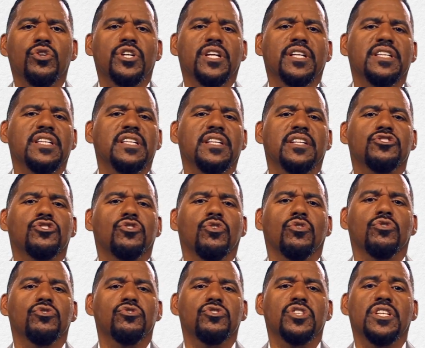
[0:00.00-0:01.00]
hoy en día es
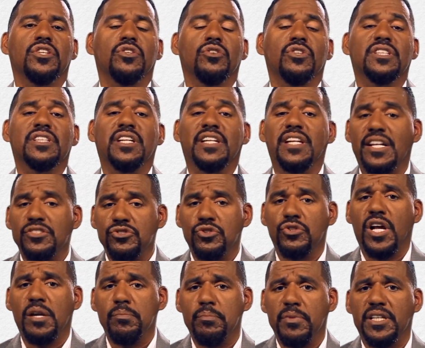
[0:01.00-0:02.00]
conocido
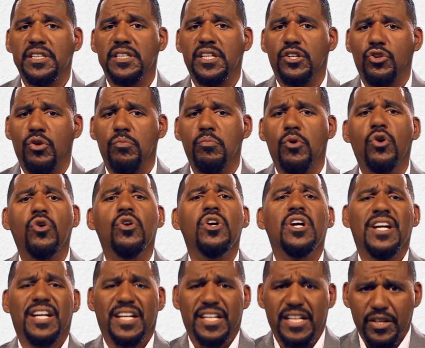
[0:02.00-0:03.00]
internacionalmente como
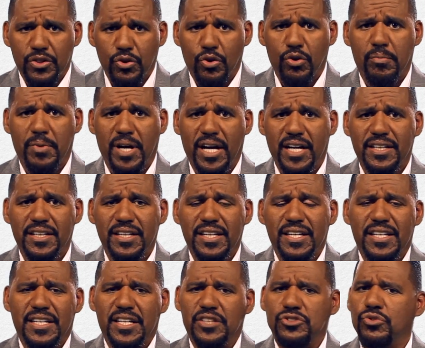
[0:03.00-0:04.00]
Redoma
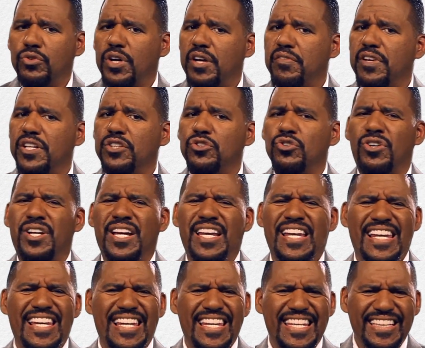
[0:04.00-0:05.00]
y es un evento que
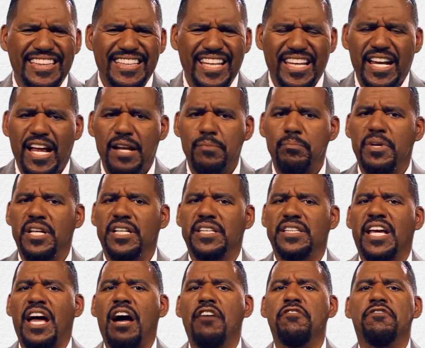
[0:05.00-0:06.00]

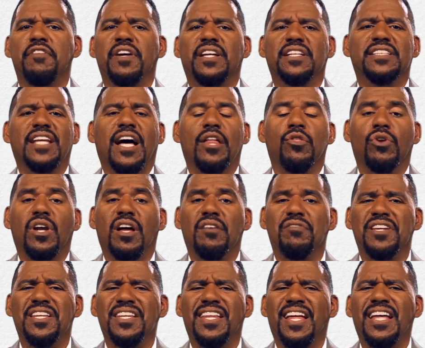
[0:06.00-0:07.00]
literalmente ha afectado la
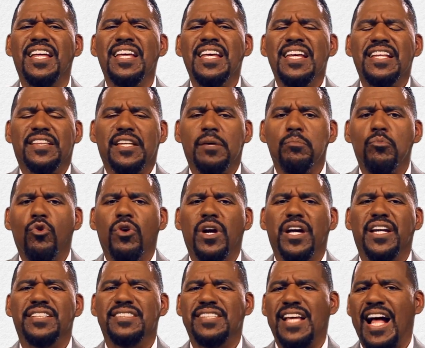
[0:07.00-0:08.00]
vida de
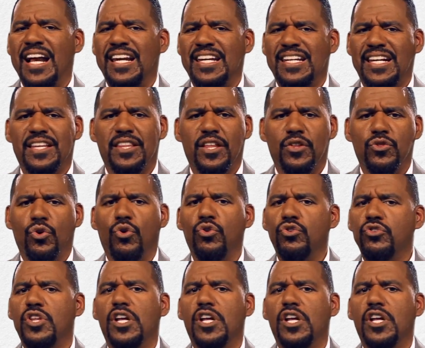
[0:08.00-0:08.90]
mujeres alrededor